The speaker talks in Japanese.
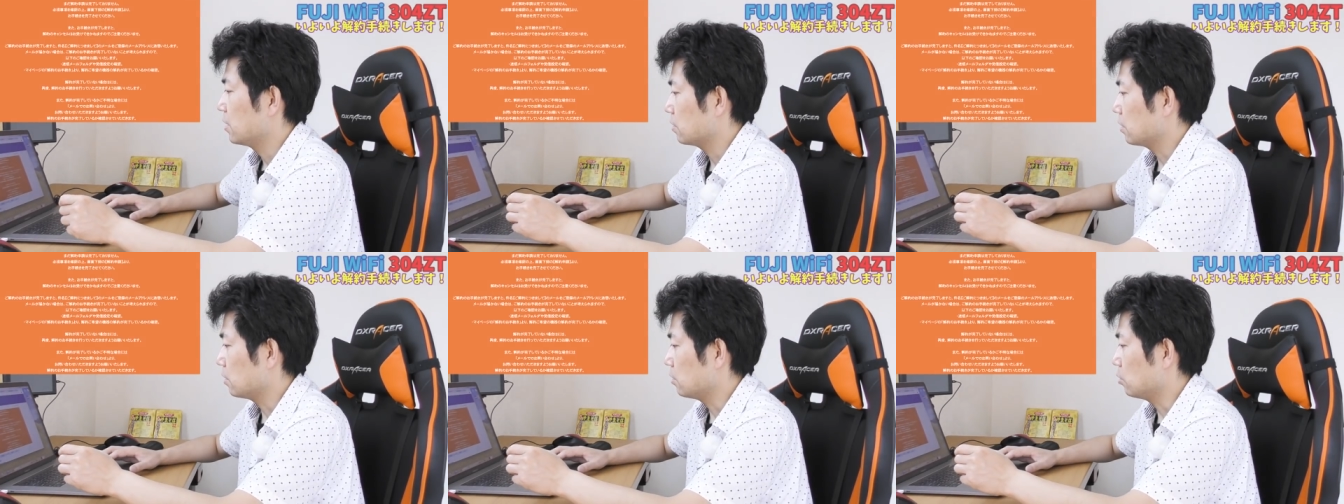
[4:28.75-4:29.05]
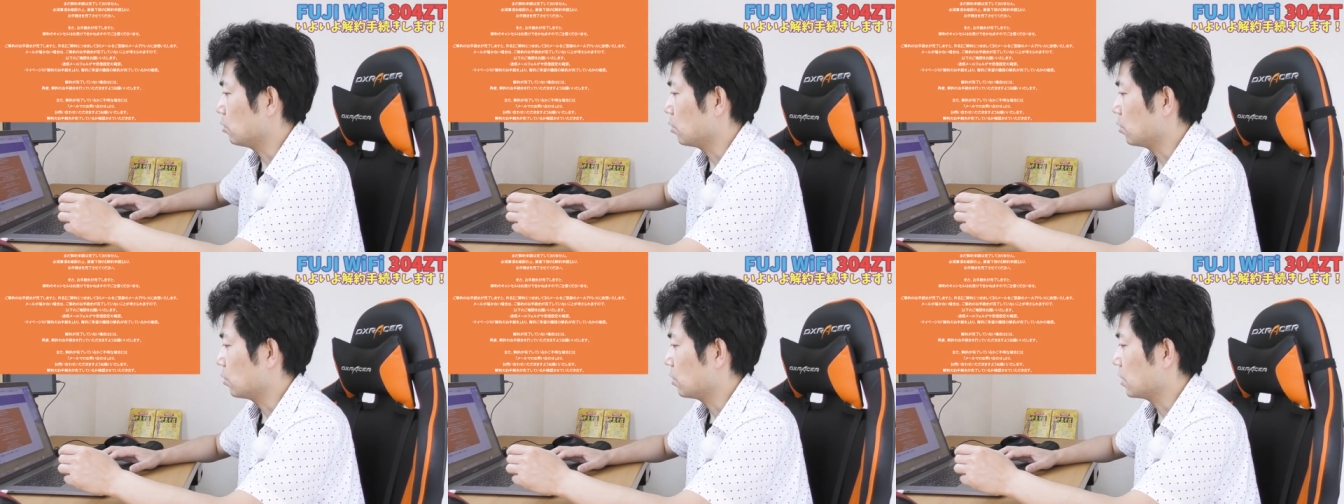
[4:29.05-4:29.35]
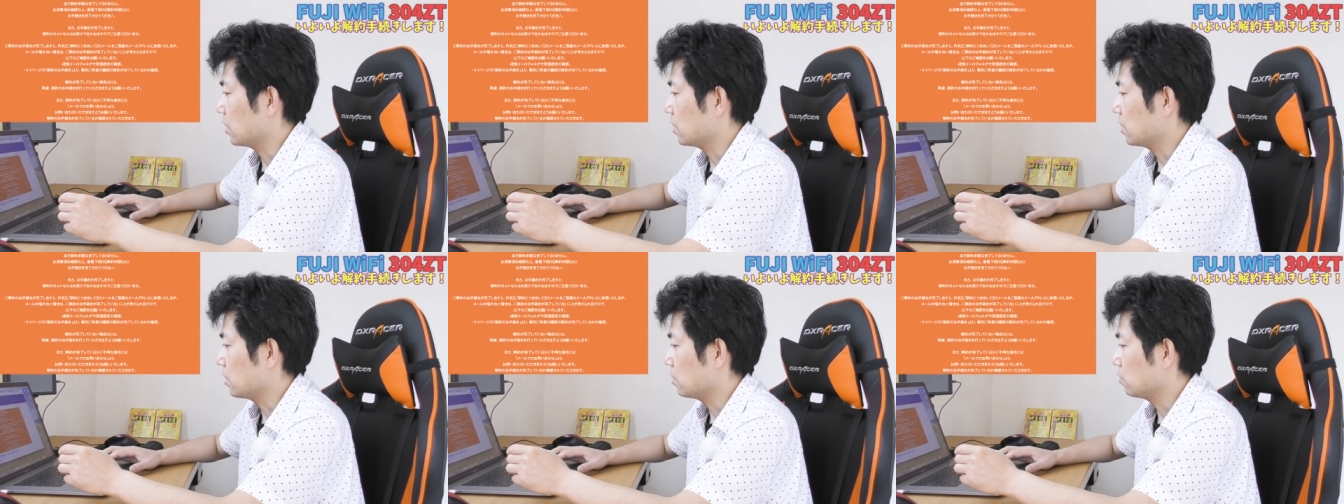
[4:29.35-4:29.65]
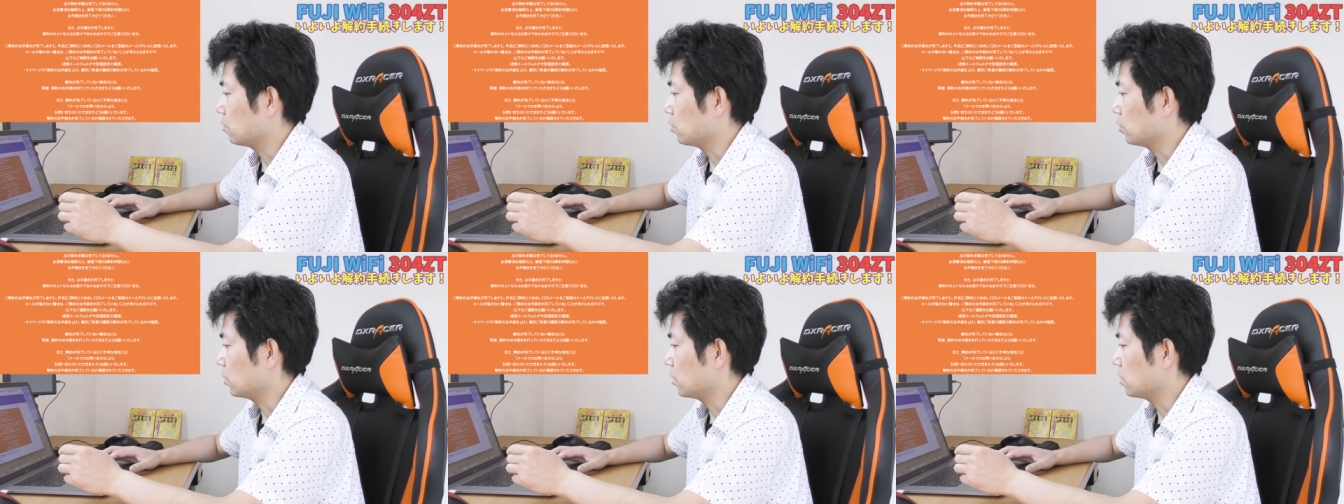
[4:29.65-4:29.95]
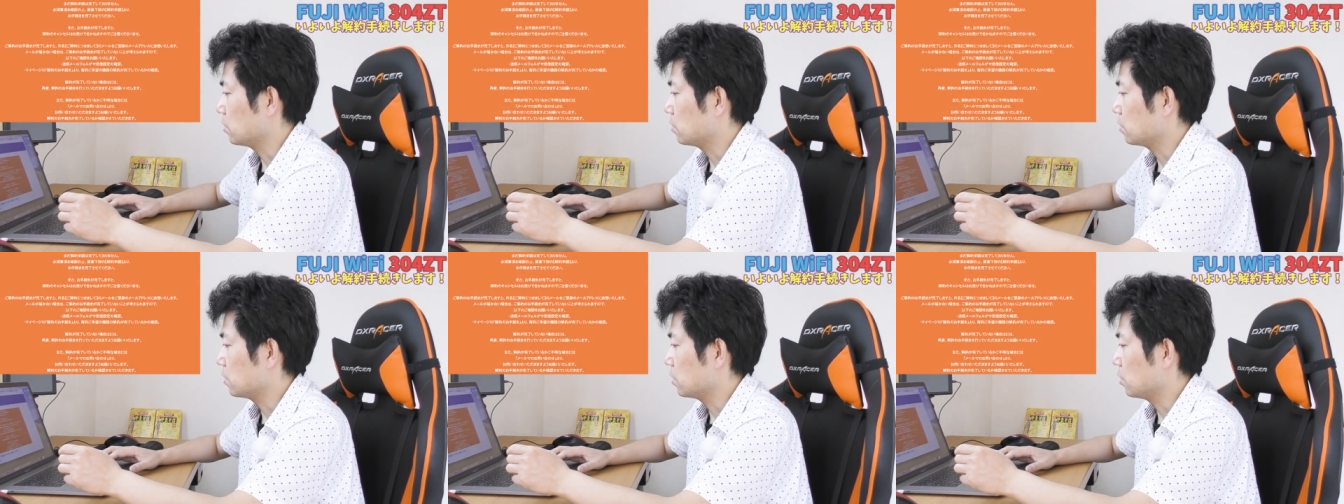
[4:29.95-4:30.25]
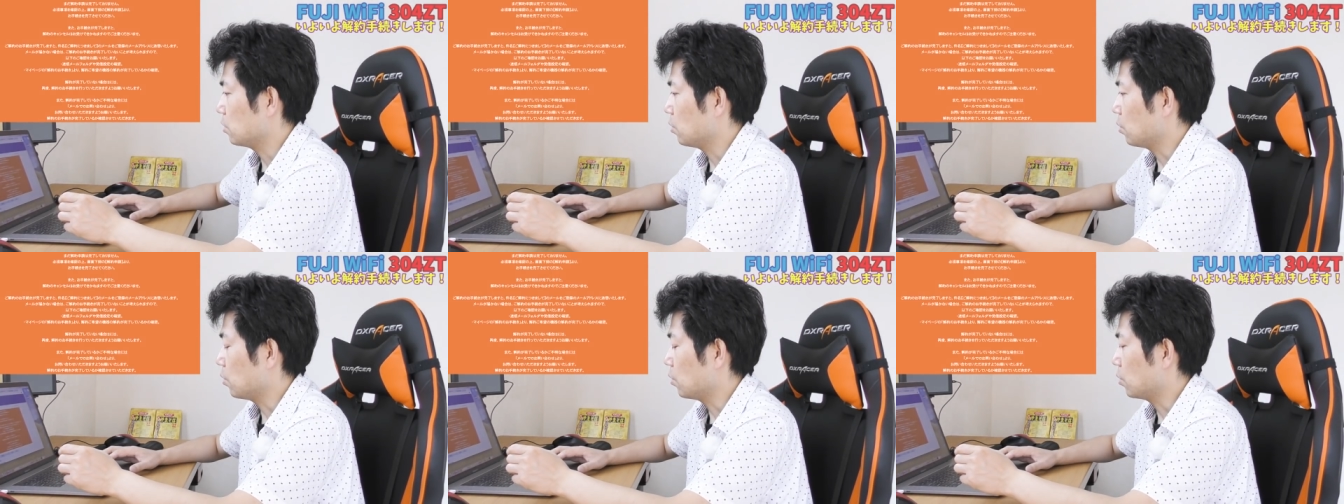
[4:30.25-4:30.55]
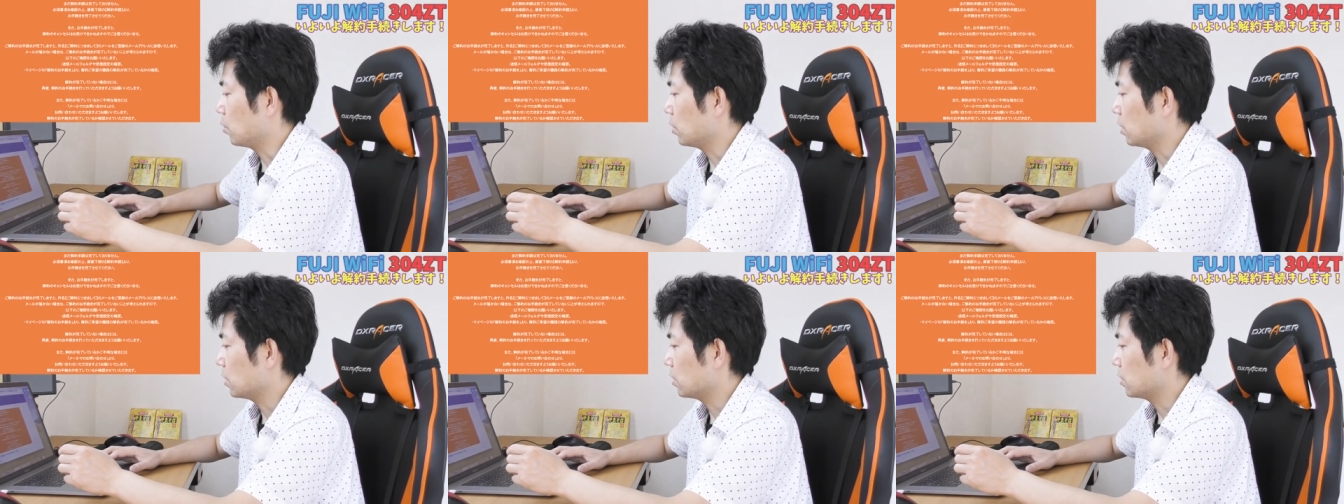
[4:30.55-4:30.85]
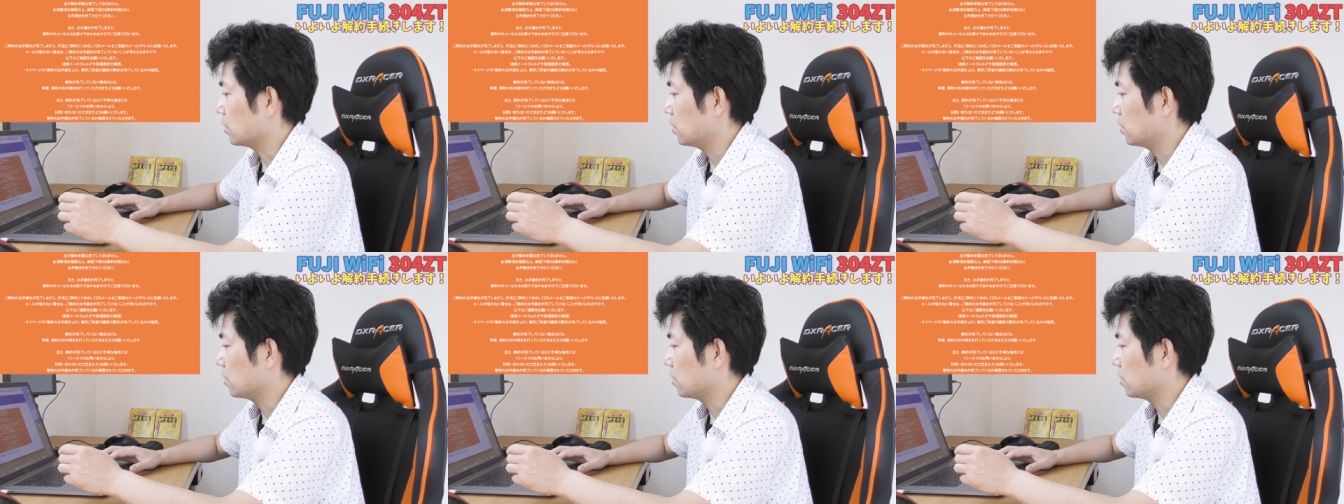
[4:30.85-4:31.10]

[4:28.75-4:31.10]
再度解約のお手続きを行って